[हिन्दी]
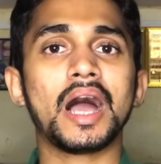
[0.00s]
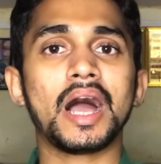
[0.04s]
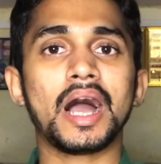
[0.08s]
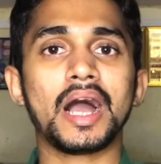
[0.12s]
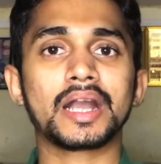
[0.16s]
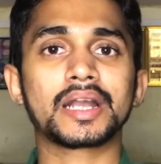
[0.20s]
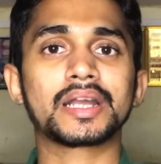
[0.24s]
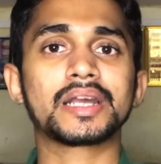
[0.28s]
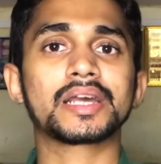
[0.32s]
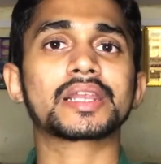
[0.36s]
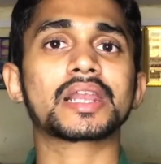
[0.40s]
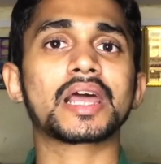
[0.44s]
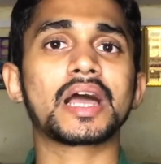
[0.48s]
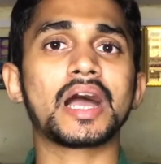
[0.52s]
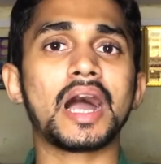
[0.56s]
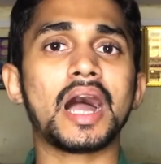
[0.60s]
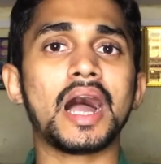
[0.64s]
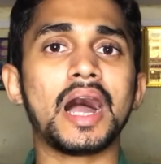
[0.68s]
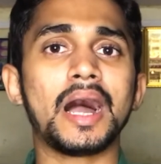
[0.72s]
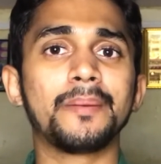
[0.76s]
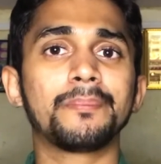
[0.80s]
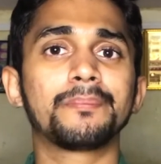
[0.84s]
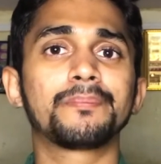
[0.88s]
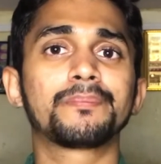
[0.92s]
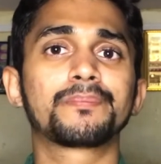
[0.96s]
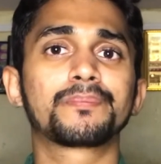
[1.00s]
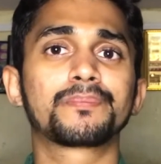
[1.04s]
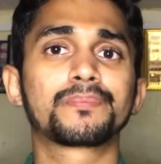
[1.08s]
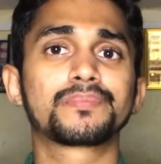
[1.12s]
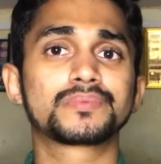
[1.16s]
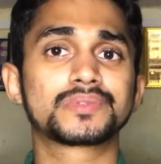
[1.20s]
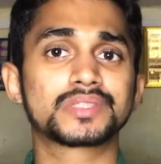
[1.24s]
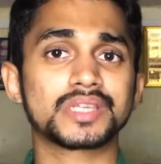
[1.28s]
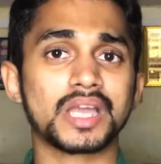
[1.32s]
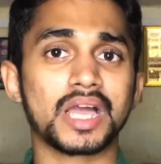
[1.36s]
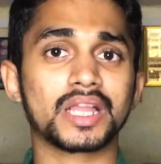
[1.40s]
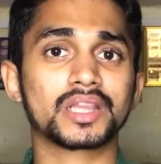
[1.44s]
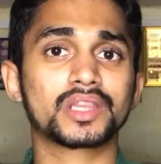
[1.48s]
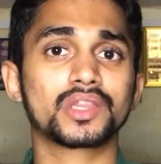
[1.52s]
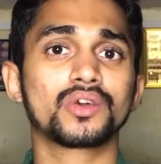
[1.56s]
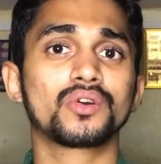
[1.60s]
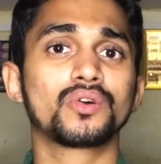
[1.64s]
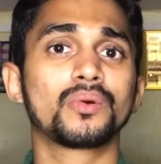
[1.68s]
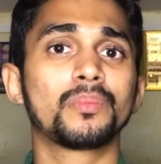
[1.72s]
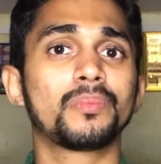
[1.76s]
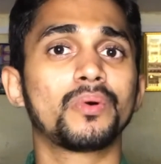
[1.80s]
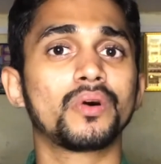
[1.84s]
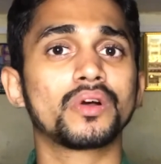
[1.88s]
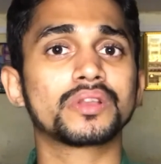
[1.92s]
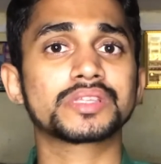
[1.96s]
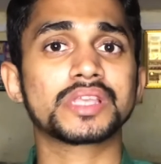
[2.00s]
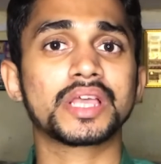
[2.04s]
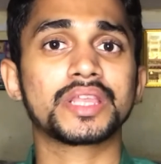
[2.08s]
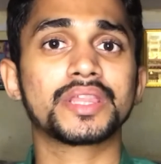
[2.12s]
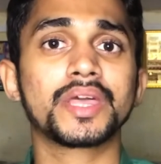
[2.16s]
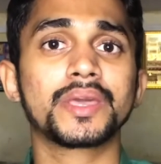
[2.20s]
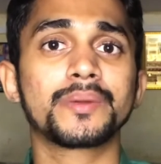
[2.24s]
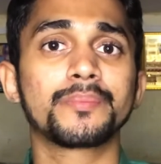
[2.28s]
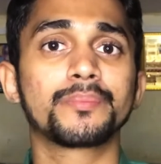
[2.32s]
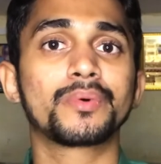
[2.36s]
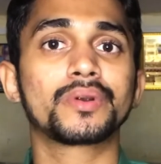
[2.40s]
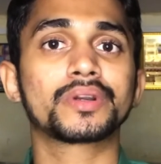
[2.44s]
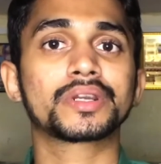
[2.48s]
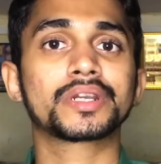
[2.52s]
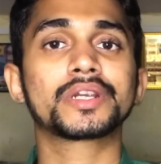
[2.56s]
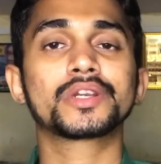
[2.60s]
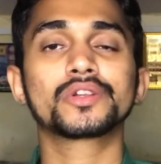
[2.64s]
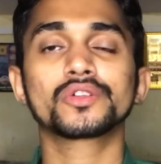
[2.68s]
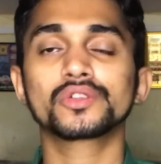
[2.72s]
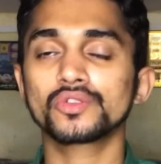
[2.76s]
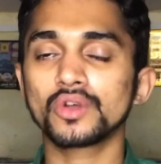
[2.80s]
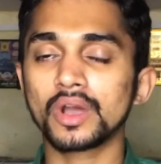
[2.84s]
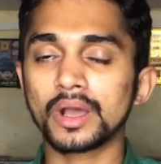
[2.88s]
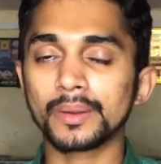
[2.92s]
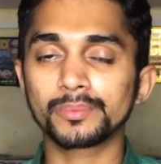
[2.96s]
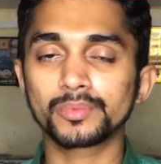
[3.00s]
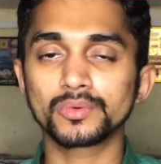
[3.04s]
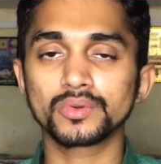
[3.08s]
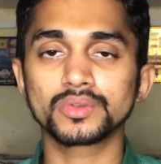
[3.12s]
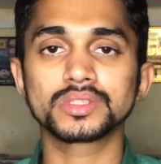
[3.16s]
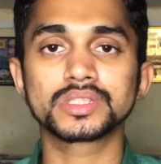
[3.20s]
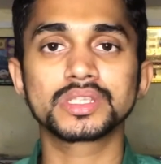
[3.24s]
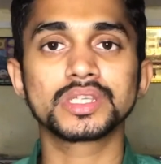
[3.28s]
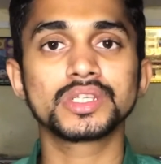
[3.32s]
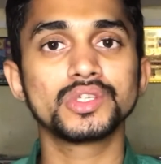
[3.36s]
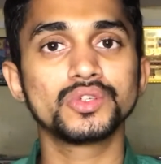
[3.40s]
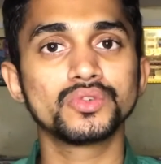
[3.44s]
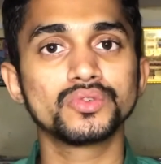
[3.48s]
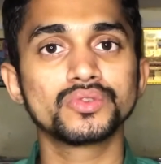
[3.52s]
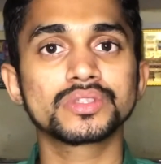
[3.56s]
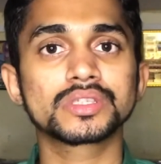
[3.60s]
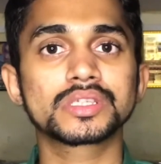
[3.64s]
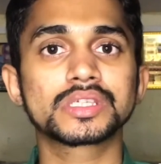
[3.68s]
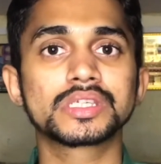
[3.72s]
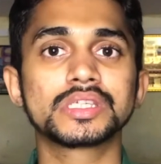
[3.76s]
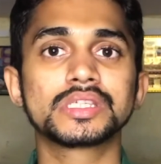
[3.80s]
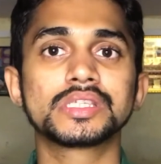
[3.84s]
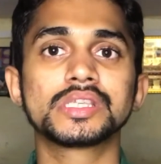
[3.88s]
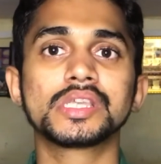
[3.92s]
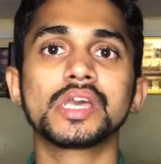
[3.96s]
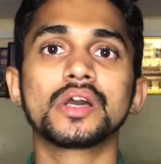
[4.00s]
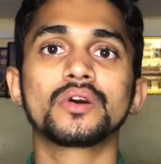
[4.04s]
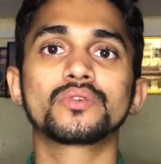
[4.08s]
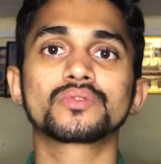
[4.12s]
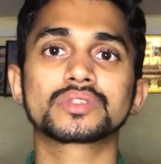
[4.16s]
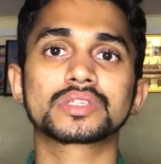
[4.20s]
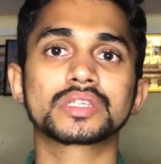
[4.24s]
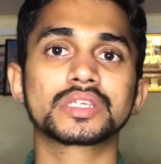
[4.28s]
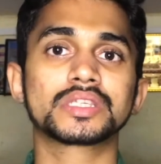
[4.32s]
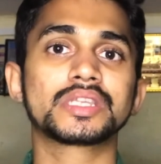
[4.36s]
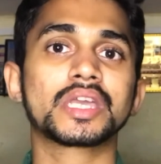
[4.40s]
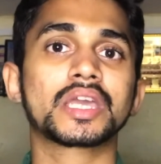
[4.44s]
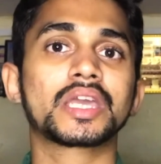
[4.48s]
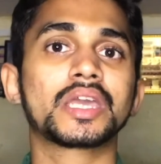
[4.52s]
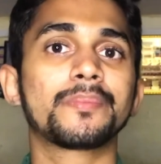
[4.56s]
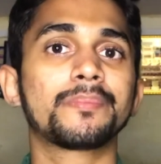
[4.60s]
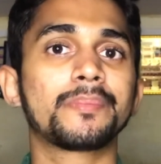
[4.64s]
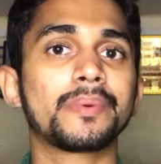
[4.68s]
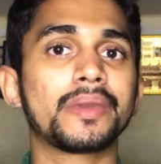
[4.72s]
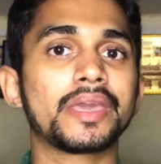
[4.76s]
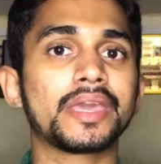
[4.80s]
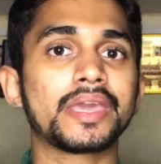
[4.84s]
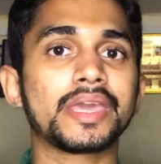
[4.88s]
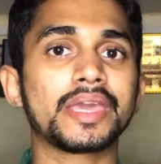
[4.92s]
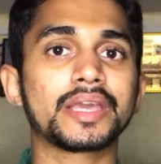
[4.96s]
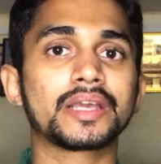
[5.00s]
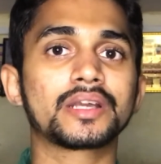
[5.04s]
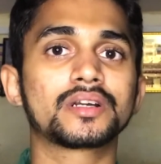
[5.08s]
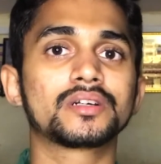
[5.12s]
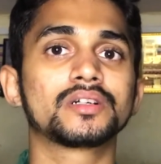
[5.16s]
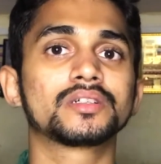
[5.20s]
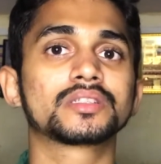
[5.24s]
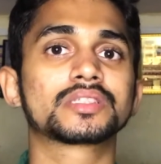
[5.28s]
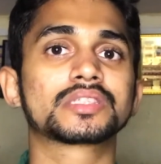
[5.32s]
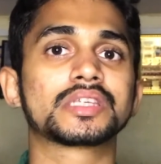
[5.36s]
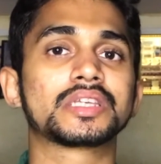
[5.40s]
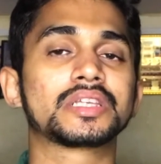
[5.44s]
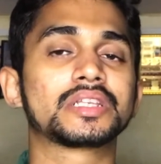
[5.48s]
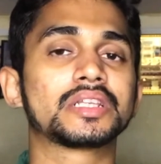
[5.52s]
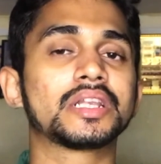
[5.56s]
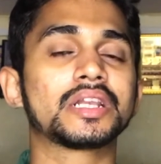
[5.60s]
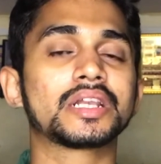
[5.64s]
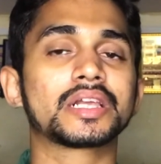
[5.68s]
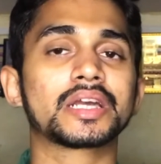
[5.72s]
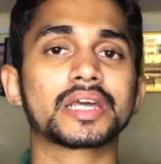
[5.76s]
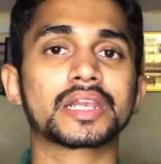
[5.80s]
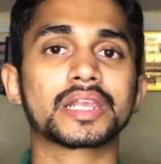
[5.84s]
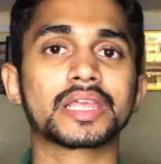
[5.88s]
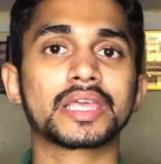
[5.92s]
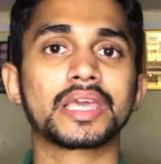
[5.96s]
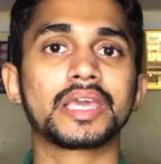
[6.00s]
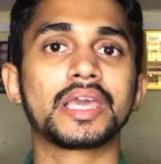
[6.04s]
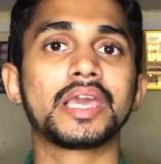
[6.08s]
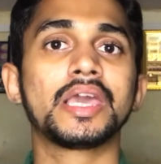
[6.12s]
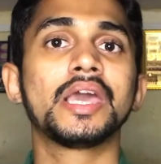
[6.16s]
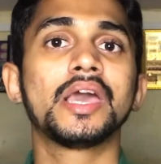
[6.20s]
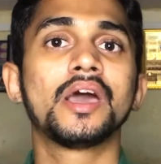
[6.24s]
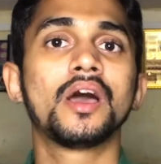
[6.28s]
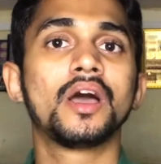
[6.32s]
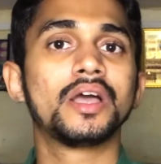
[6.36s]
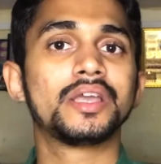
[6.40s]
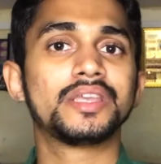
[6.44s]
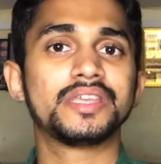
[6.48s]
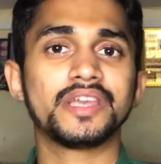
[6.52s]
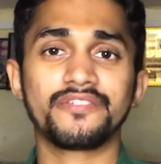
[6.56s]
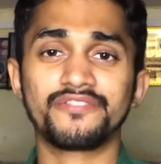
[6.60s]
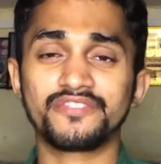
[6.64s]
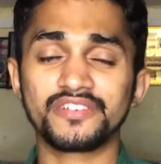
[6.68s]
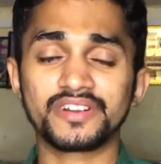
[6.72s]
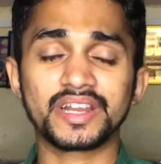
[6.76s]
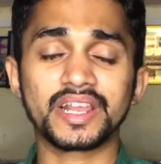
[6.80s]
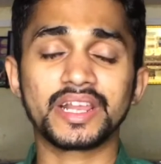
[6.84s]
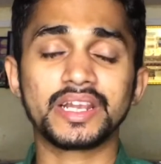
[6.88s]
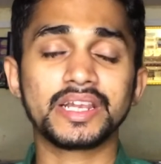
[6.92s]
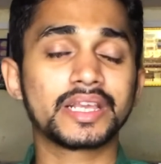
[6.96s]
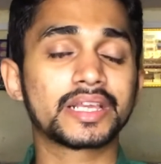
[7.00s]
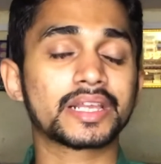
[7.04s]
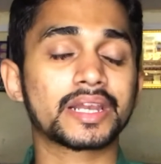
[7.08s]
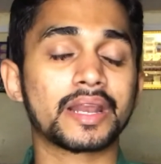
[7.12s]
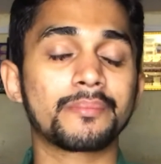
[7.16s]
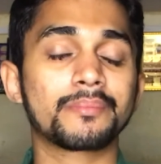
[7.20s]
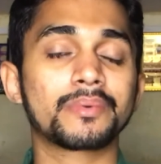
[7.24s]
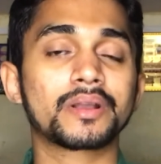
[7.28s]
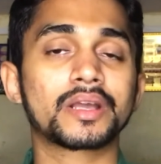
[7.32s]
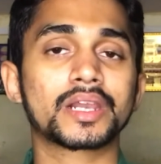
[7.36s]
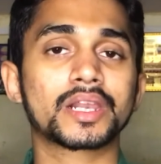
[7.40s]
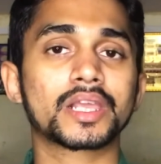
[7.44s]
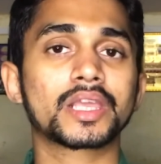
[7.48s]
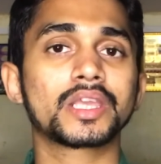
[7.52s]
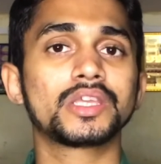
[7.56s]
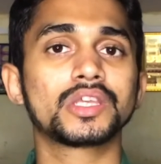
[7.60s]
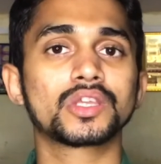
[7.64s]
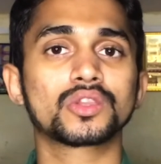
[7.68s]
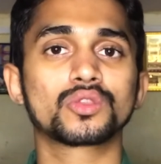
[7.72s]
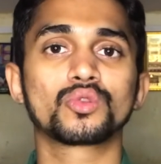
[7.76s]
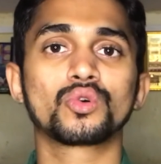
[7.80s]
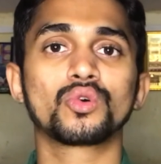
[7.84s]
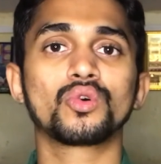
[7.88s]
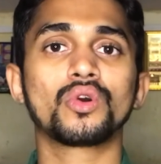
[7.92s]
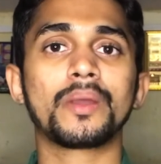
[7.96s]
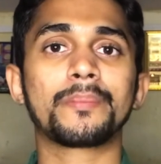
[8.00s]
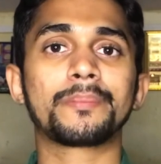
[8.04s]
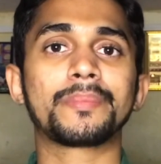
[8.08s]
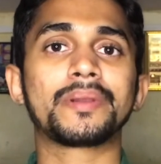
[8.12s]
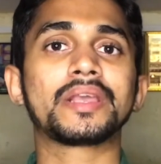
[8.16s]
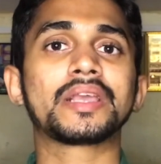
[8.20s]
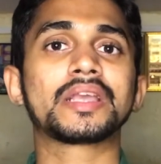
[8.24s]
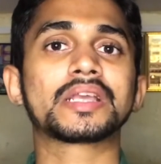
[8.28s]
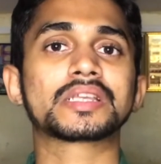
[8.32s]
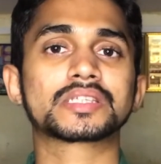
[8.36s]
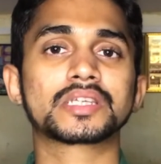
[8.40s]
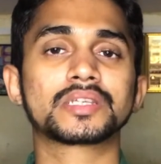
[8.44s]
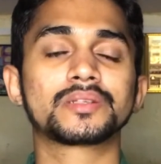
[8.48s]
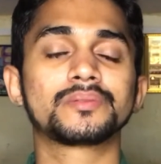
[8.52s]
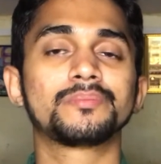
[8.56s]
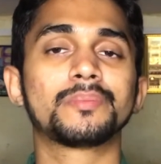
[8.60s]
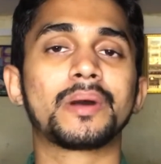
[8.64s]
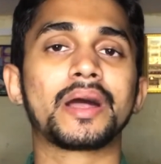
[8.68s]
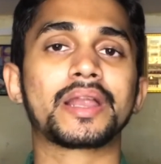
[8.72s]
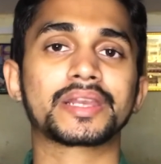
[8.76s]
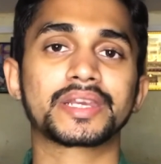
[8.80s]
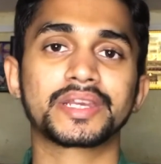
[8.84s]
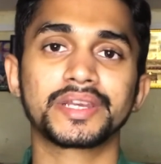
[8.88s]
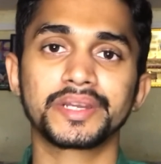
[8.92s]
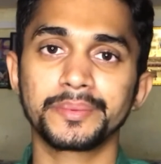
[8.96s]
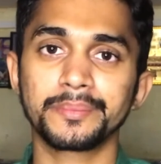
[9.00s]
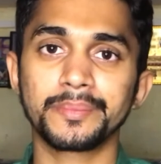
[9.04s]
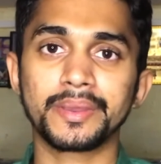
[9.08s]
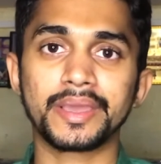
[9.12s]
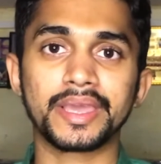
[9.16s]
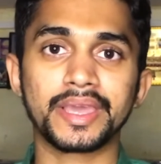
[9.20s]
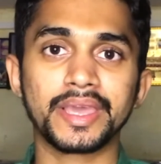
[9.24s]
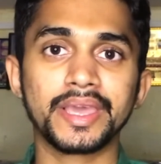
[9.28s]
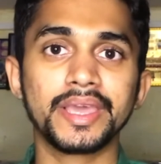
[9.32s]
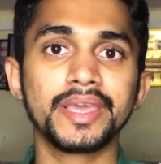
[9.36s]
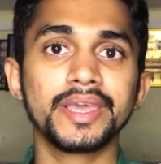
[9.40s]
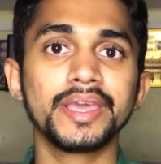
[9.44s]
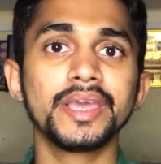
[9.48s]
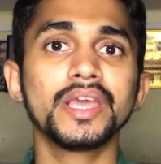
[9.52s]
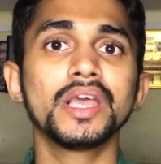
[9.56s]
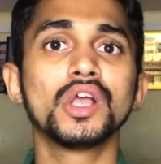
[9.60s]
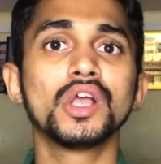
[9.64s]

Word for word: अगर आप चाहते हो बहुत ज़्यादा इंपॉर्टेंट हो तो आप कुछ दिन यूज़ कीजिए उसके जगह पे एक सिग्नल करके या फिर टेलीग्राम करके ये दो एप्लीकेशन मार्केट में है